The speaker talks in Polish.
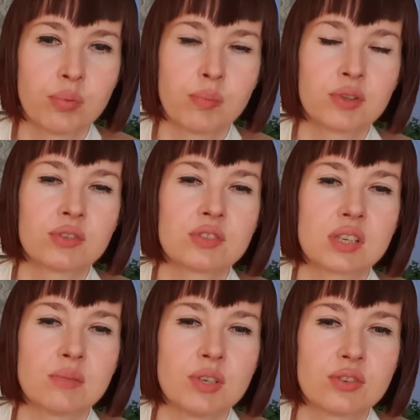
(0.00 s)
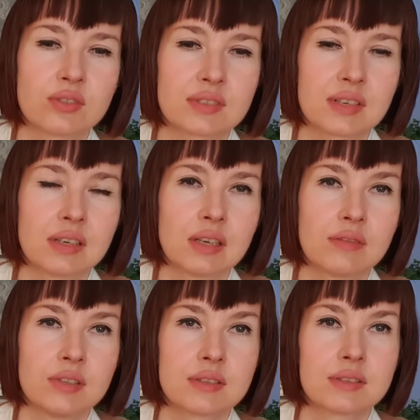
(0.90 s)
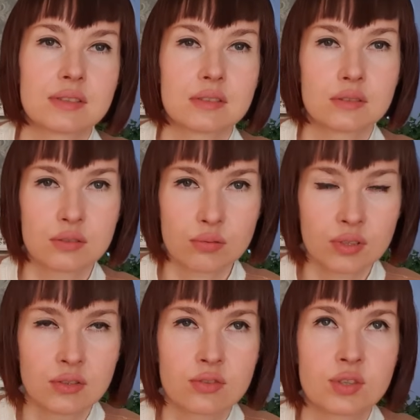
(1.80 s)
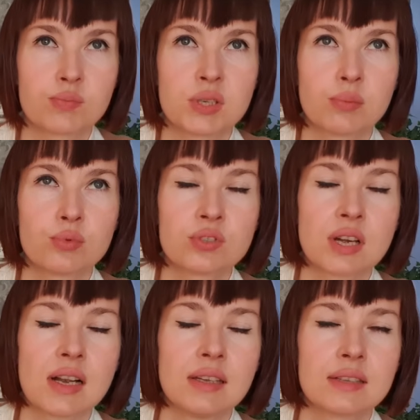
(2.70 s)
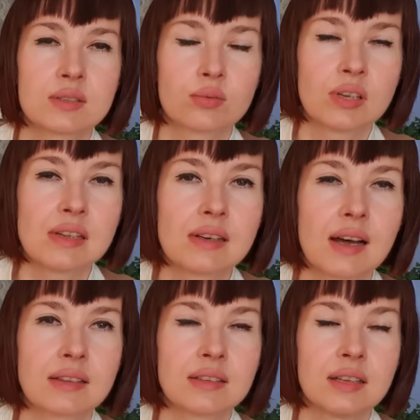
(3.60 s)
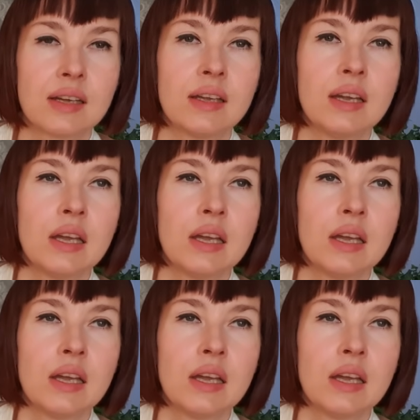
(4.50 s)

po, po tych trzech miesiącach, a więc e, są one dosyć przepuszczalne, są delikatne.